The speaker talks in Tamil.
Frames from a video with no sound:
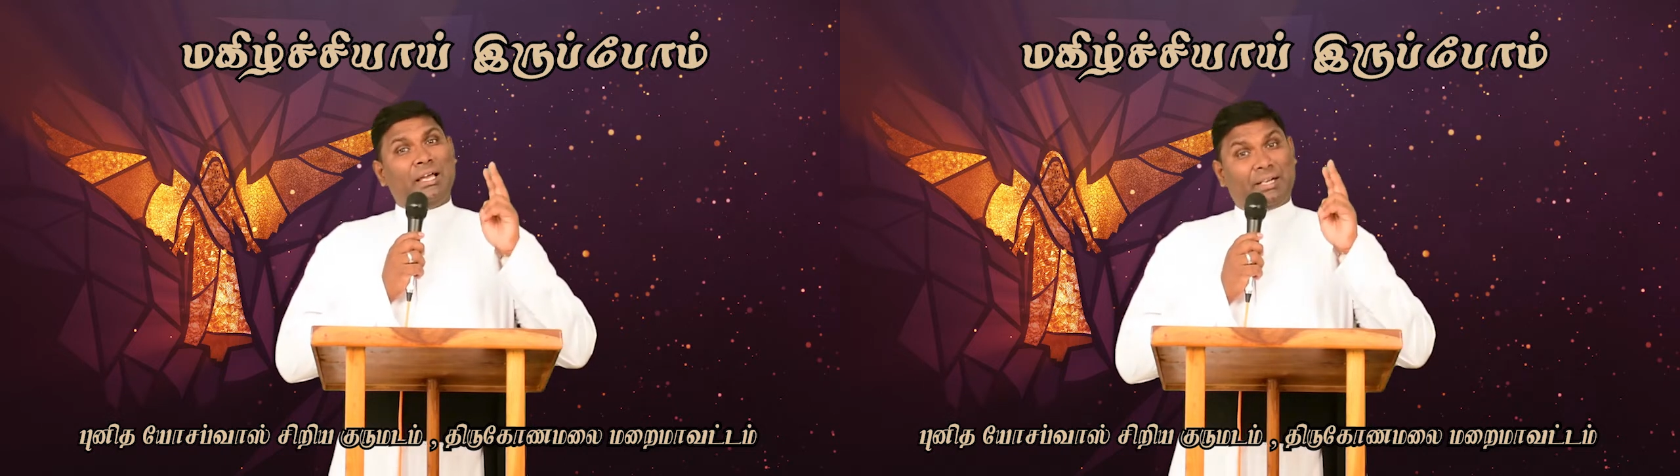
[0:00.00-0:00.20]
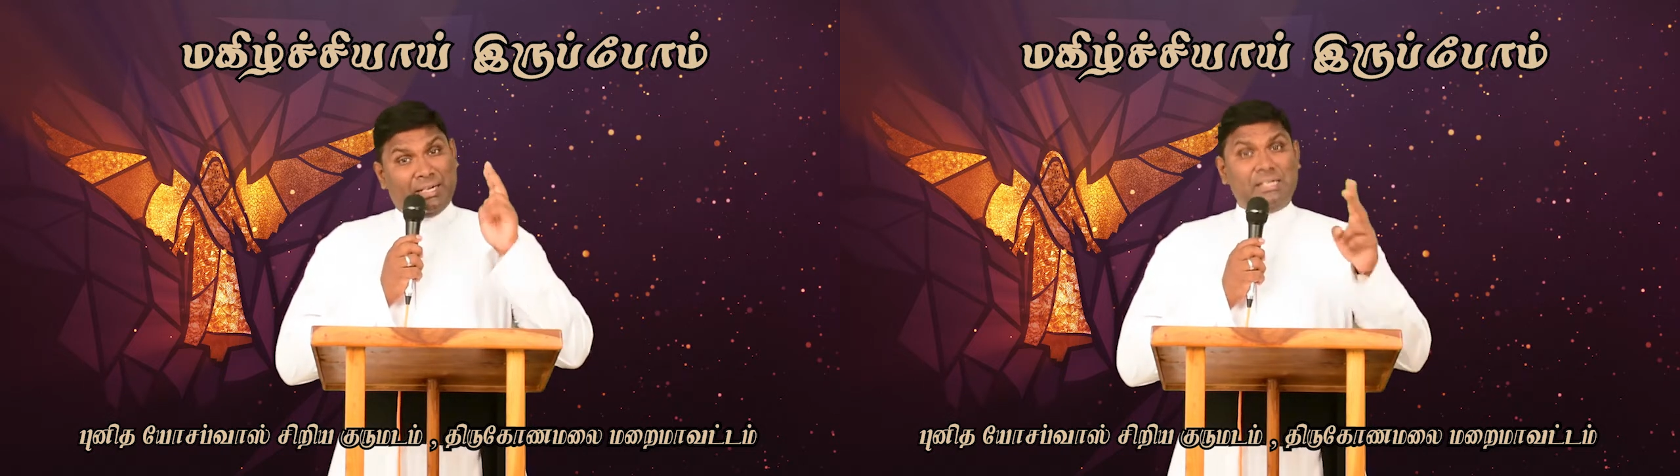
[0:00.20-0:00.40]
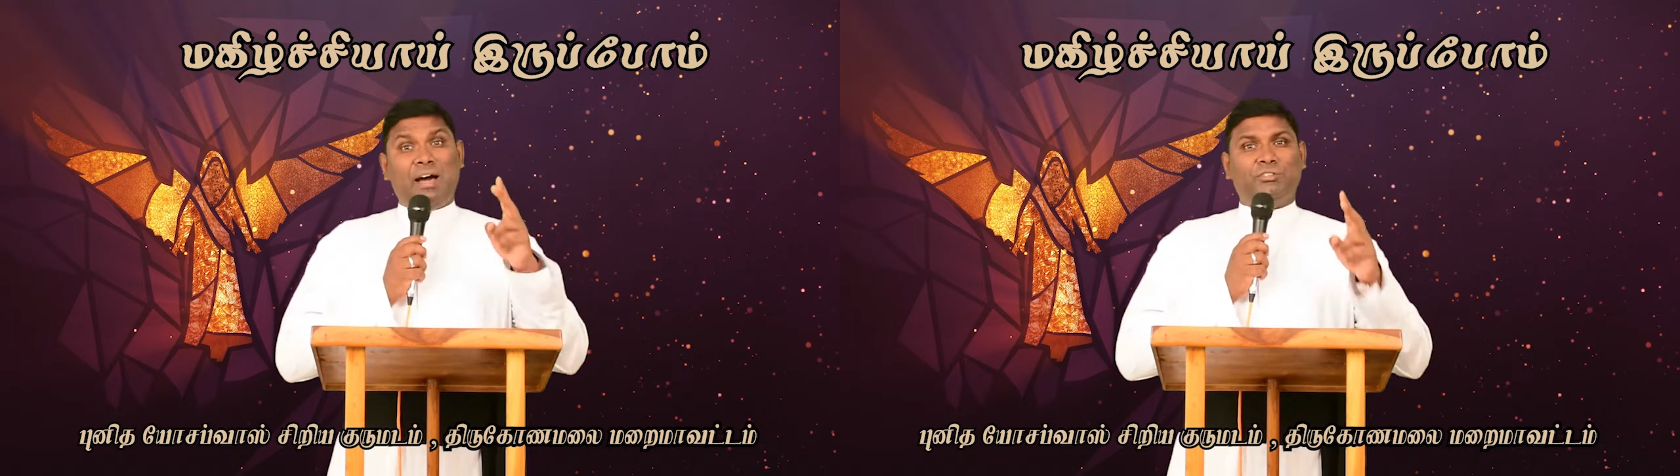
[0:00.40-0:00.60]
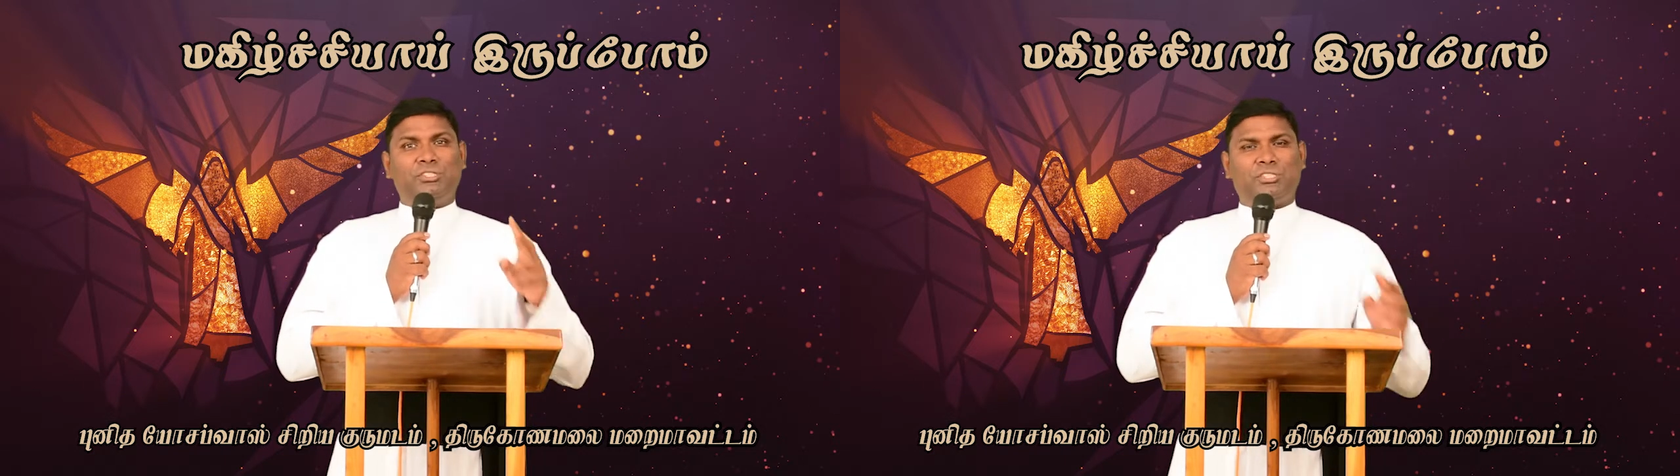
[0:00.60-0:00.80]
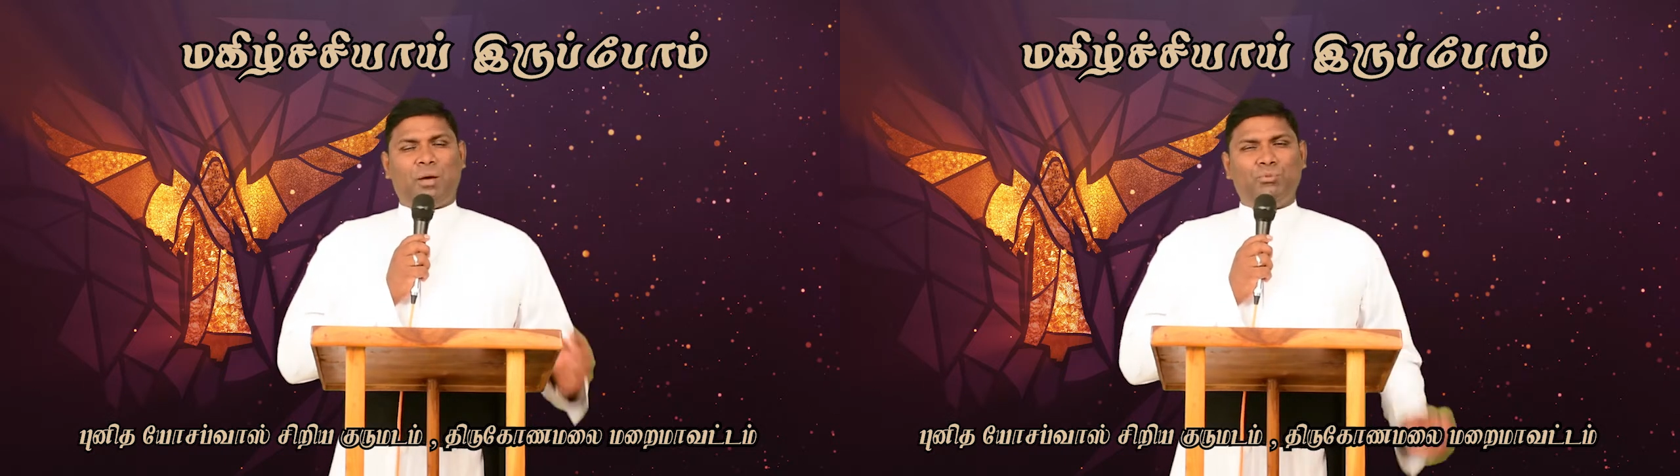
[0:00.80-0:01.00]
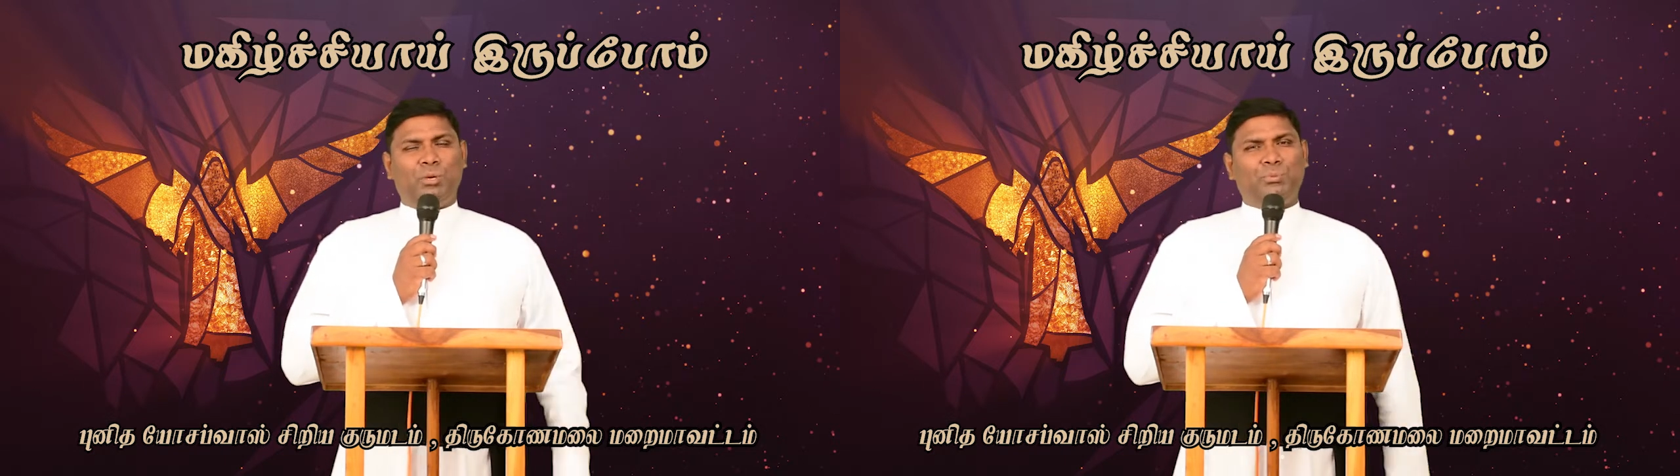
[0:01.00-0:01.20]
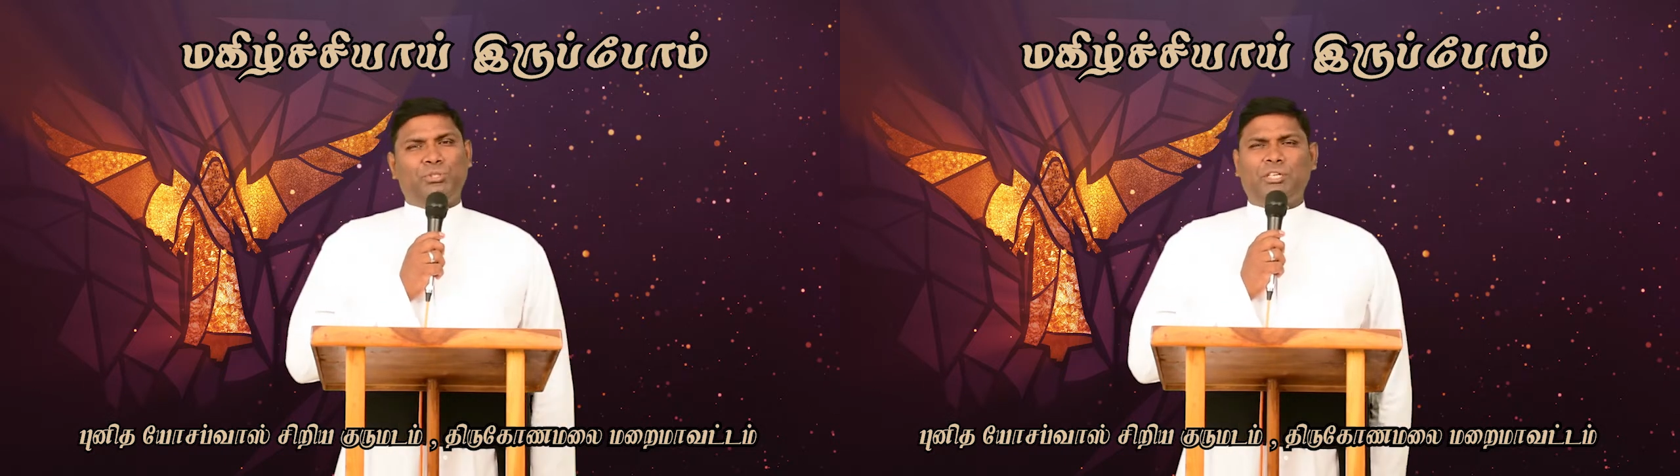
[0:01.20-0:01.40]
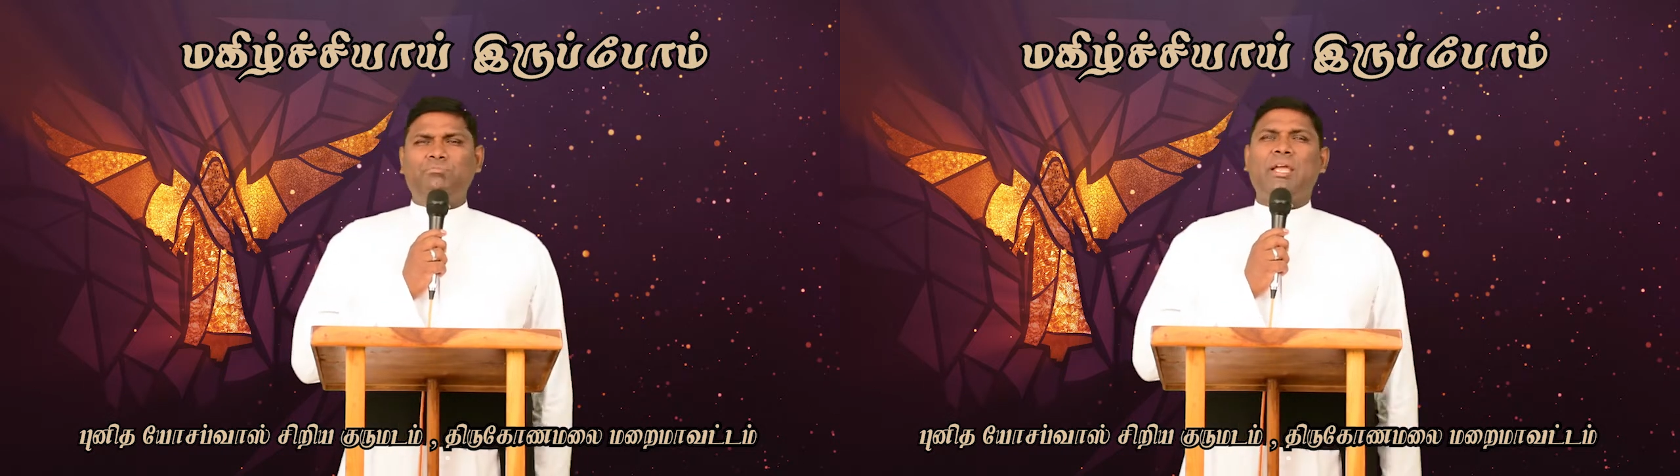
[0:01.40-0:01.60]
ரெண்டாவது சாமியல்
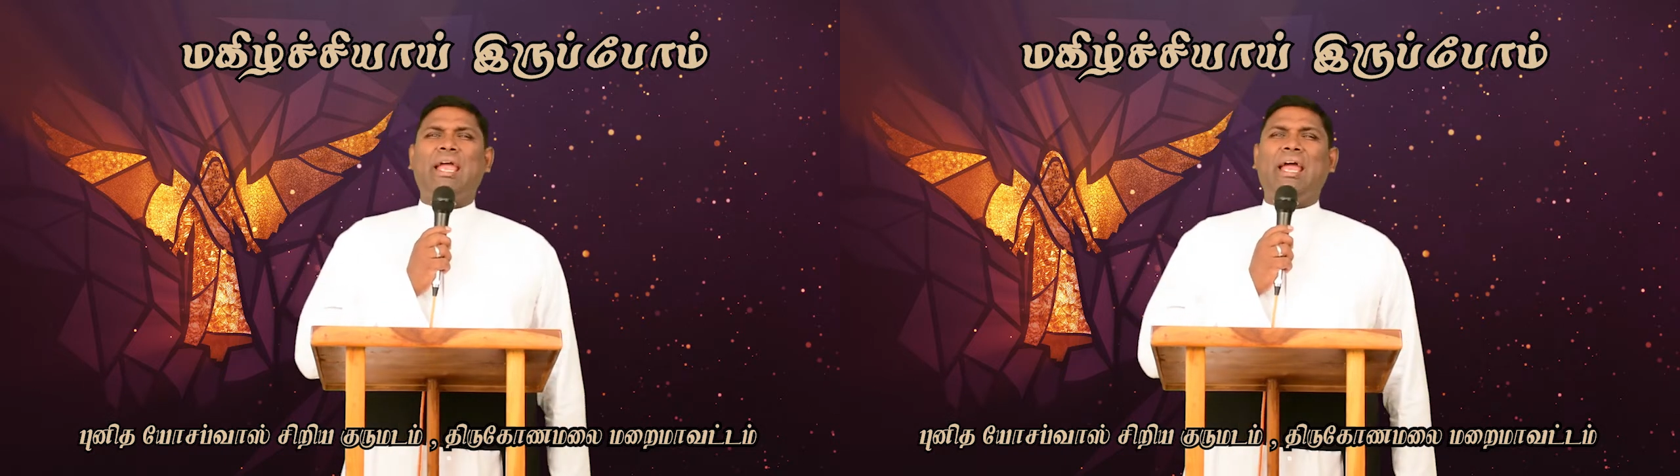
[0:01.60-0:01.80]
புத்தகம்